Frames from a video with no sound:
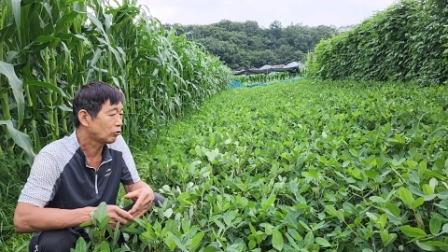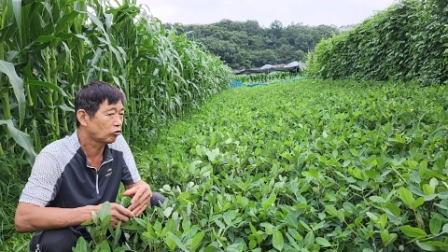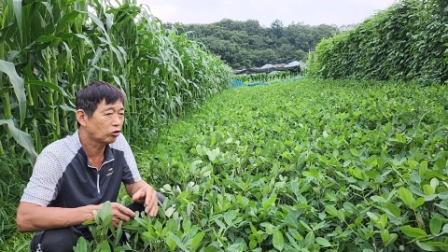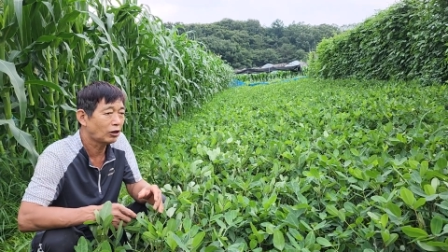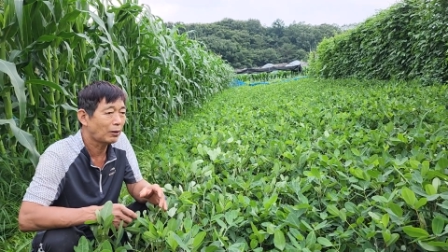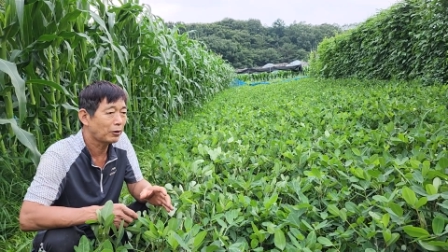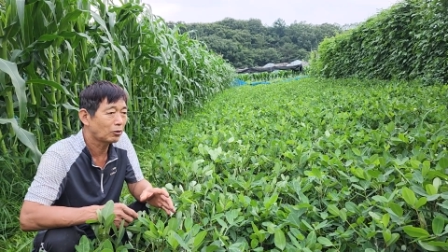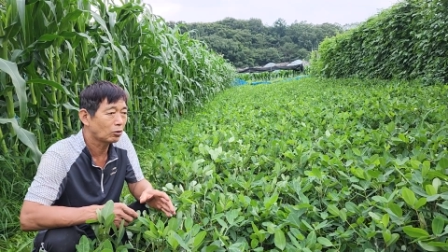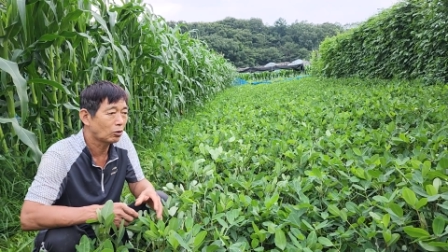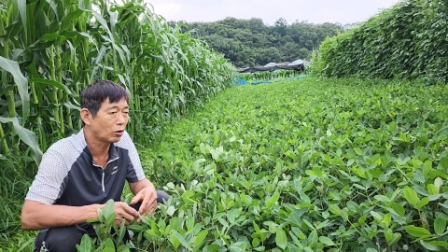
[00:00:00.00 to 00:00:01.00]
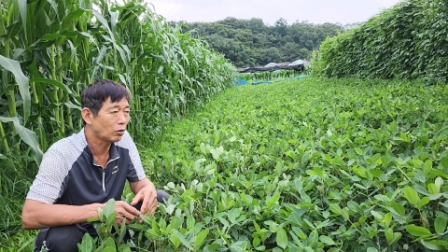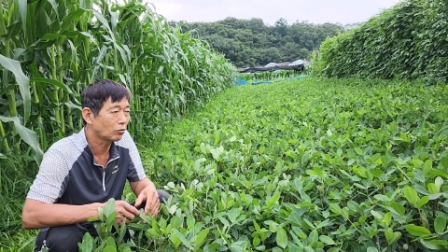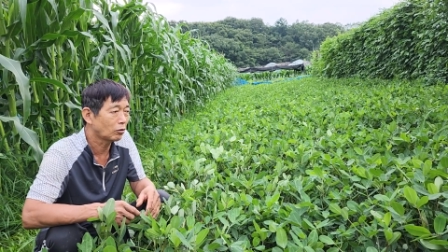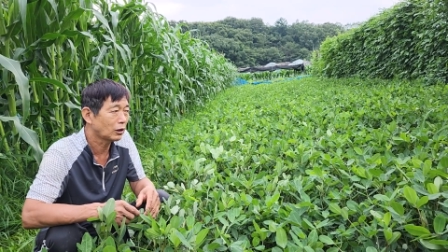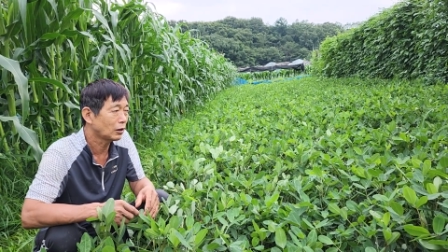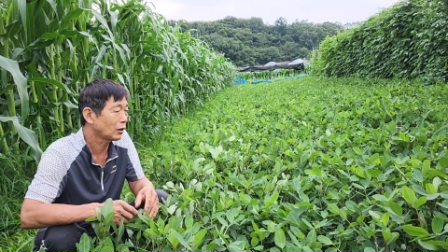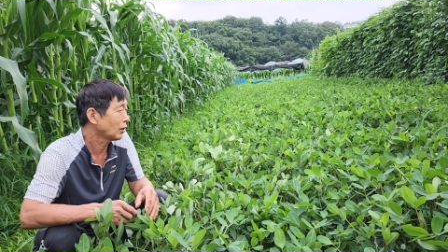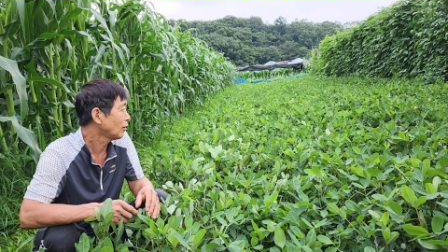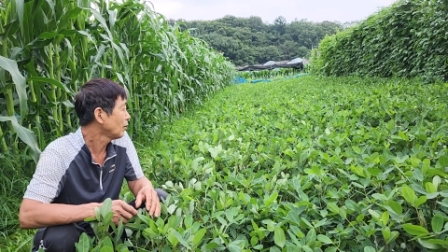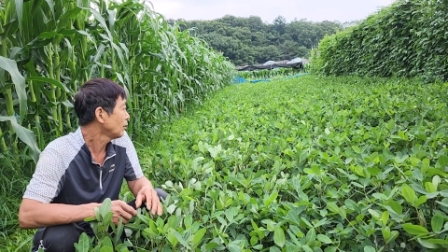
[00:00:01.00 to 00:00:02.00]
주술라면 은또 어렵고
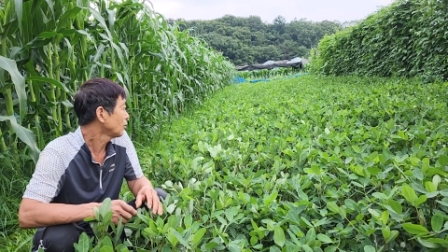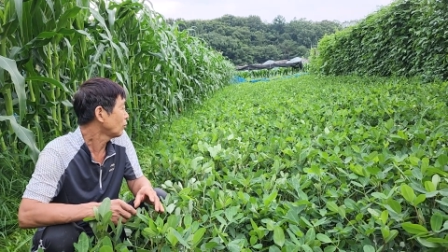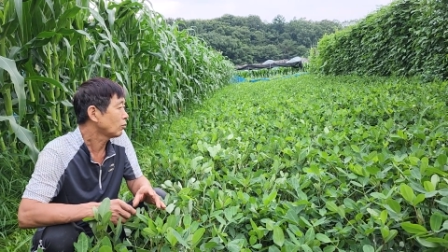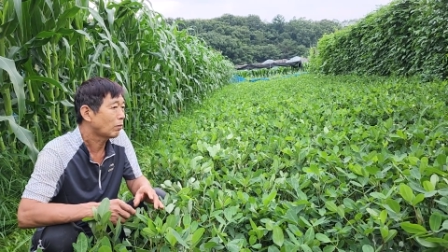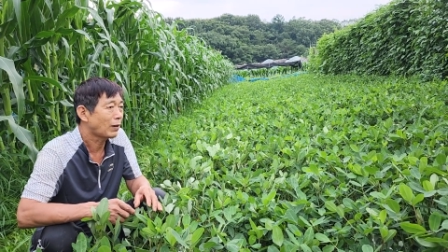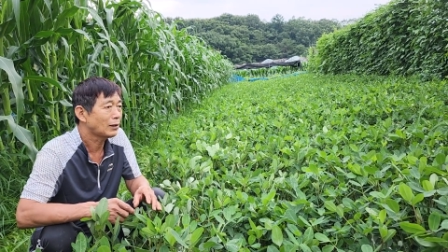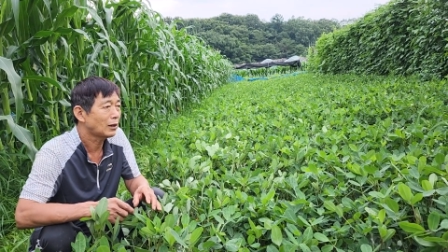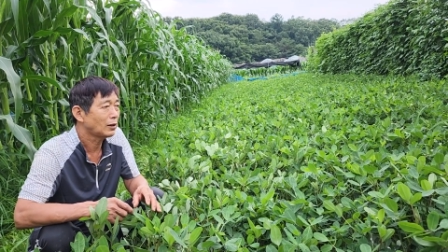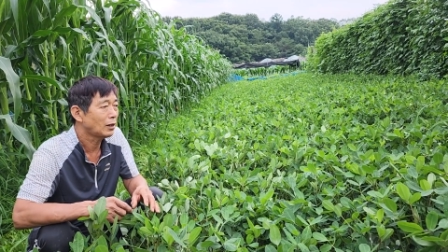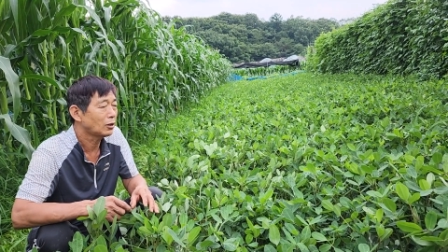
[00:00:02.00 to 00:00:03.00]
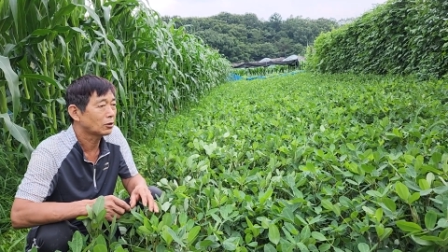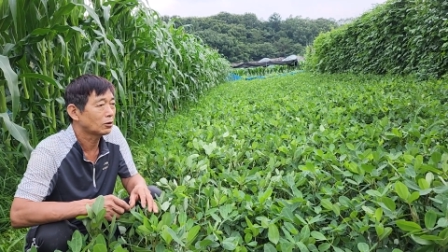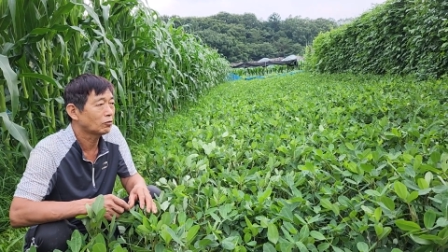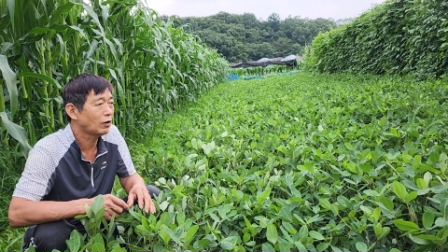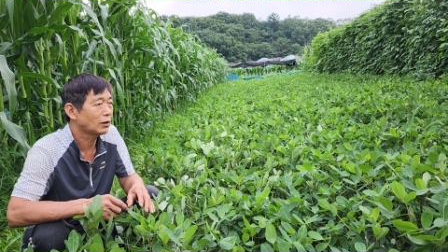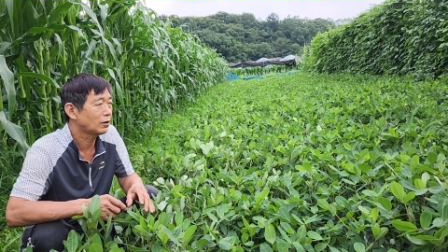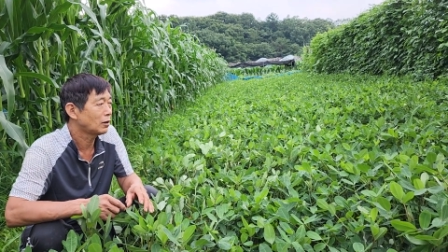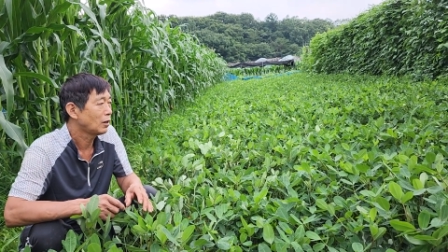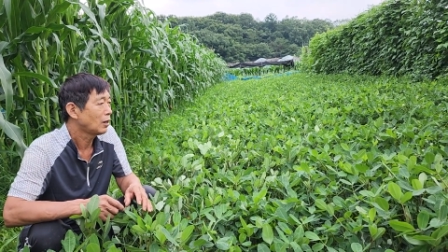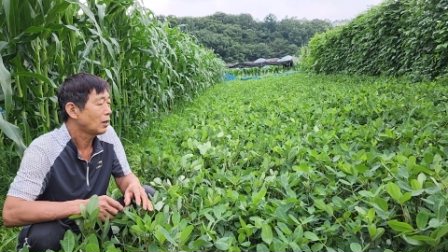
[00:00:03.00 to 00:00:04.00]
그러니까 그런 거 판단 내리셔서
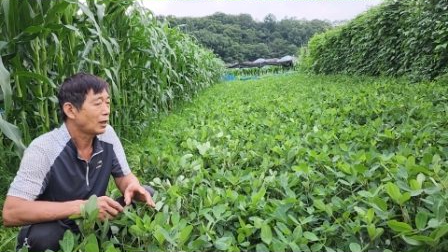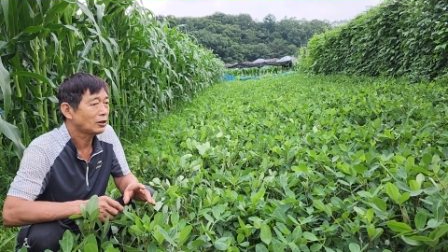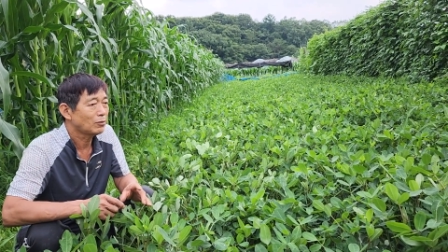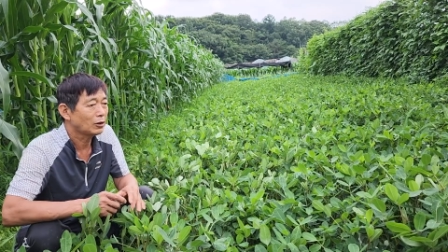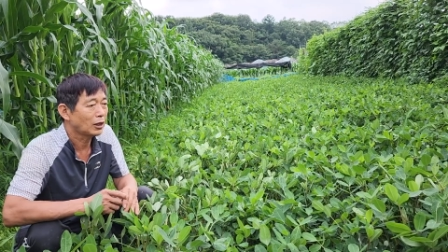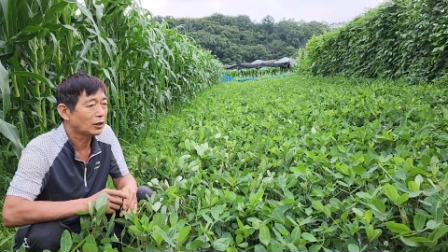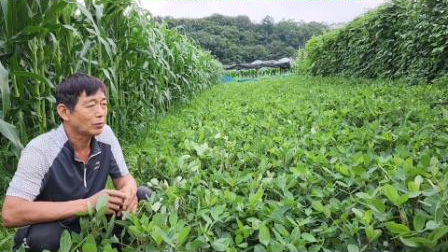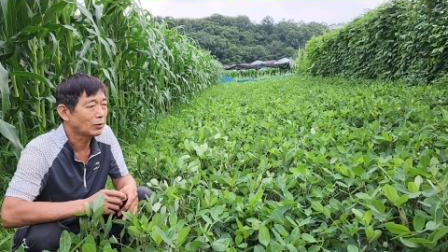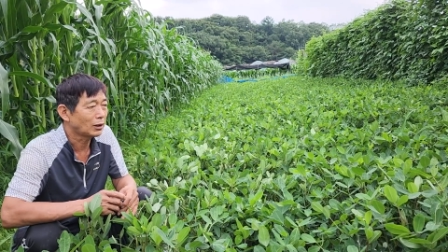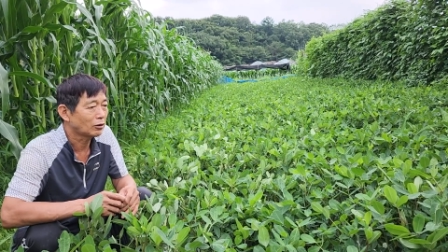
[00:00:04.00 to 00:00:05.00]
수확을 하시면 되겠습니다.